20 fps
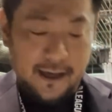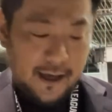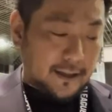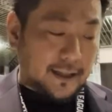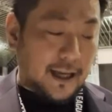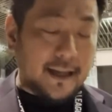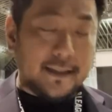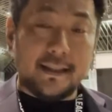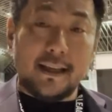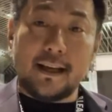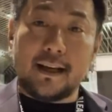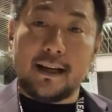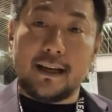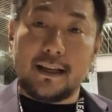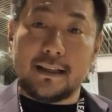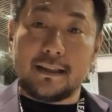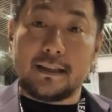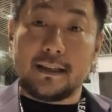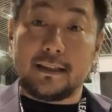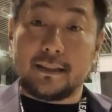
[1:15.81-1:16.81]
対戦
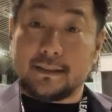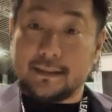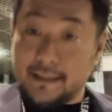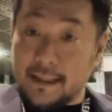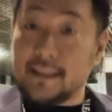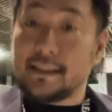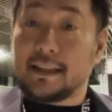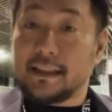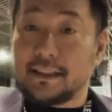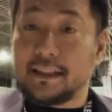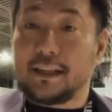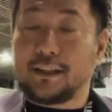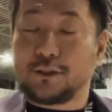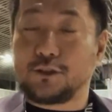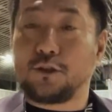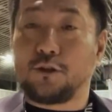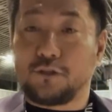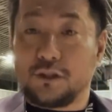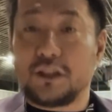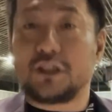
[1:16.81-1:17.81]
成績でいく
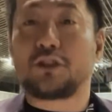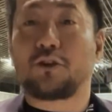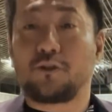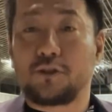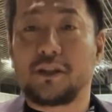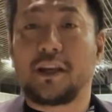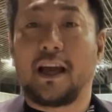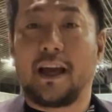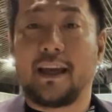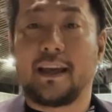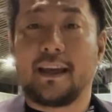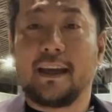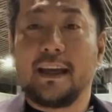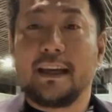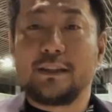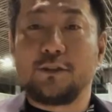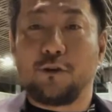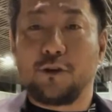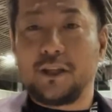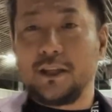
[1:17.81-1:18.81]
とにしょうにはい
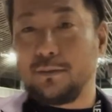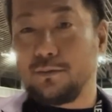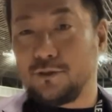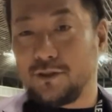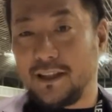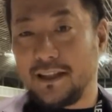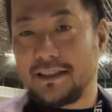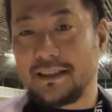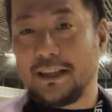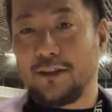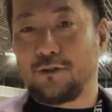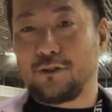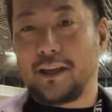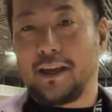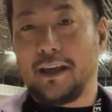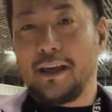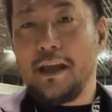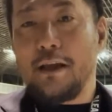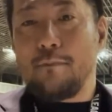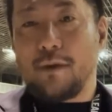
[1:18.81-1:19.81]
のイーブンでしたの
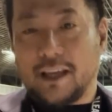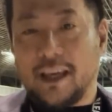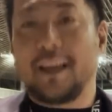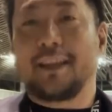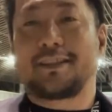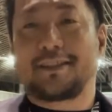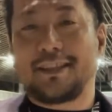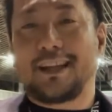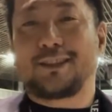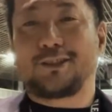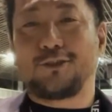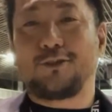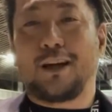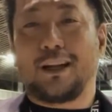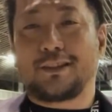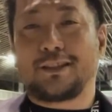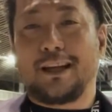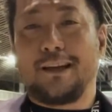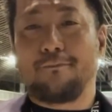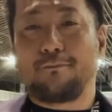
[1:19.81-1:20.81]
で、まあ、決着
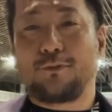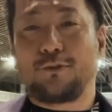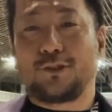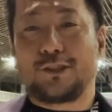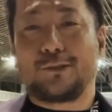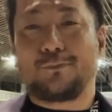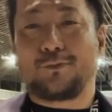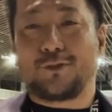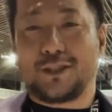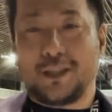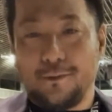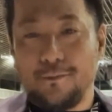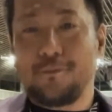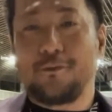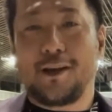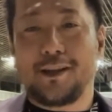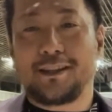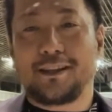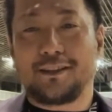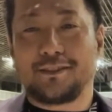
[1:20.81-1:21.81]
は
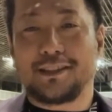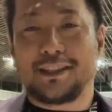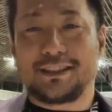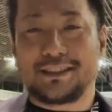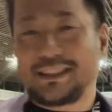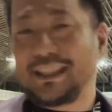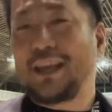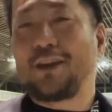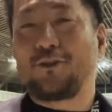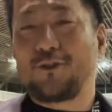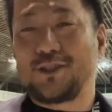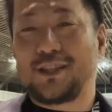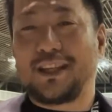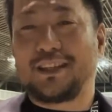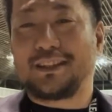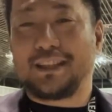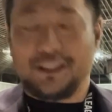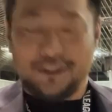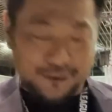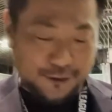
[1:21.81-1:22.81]
チャンピオンシップセミファイナルでつけようぜっ
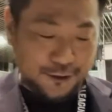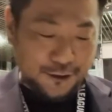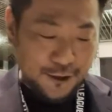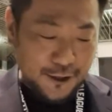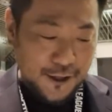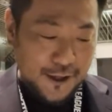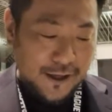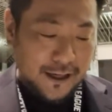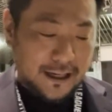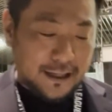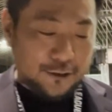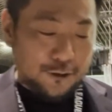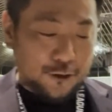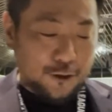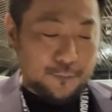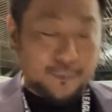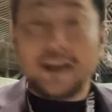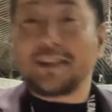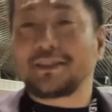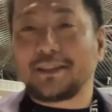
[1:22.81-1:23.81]
ていうあ
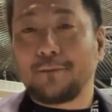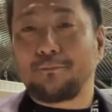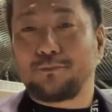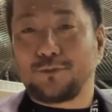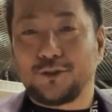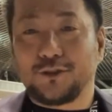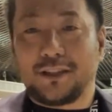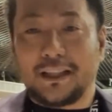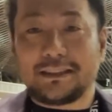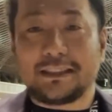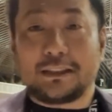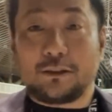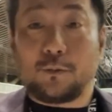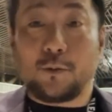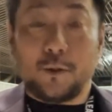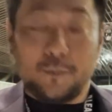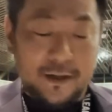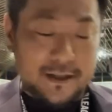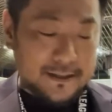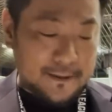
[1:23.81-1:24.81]
のマッチアップだったと
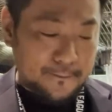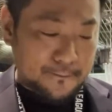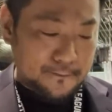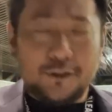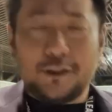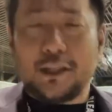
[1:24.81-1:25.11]
思います。